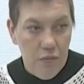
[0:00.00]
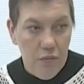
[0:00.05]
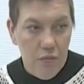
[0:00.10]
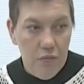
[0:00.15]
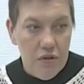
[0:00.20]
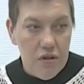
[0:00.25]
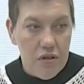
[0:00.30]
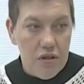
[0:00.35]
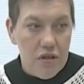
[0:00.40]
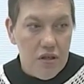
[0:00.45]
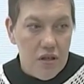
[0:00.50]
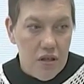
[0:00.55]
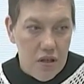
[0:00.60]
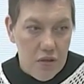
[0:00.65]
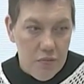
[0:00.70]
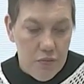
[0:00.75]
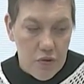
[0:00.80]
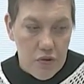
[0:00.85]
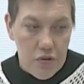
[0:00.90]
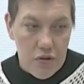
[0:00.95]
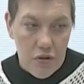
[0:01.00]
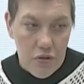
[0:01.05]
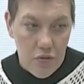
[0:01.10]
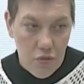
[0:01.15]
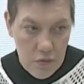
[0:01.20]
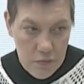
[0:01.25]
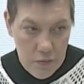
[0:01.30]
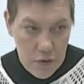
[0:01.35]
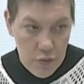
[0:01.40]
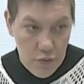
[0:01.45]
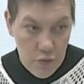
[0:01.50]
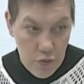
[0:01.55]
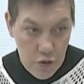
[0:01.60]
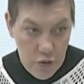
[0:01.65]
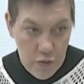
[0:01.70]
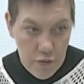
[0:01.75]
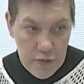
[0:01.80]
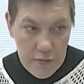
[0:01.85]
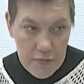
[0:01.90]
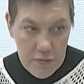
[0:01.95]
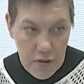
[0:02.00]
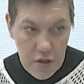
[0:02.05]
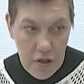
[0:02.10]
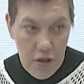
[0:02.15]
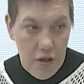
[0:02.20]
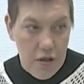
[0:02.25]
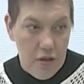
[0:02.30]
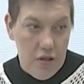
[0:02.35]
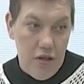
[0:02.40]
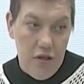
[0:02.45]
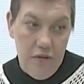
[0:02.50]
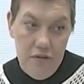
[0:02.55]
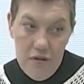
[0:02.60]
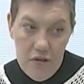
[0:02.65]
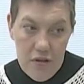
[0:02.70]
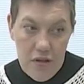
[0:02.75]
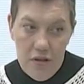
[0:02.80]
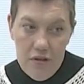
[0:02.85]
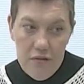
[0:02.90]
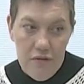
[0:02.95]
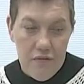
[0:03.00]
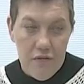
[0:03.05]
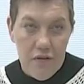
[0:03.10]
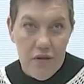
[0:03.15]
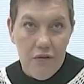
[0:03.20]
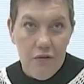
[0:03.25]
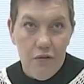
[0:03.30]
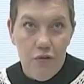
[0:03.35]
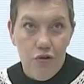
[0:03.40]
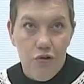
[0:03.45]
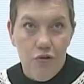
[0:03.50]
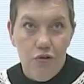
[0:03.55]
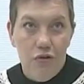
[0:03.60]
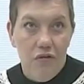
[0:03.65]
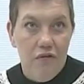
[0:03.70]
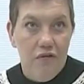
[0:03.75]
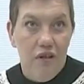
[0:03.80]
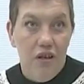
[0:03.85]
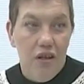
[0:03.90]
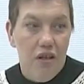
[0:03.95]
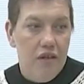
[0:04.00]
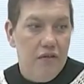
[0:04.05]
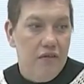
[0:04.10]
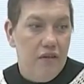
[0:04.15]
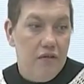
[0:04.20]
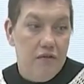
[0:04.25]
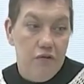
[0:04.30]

Мы сидели просто дома с мужем, смотрели телевизор, взорвалось что-то в голове,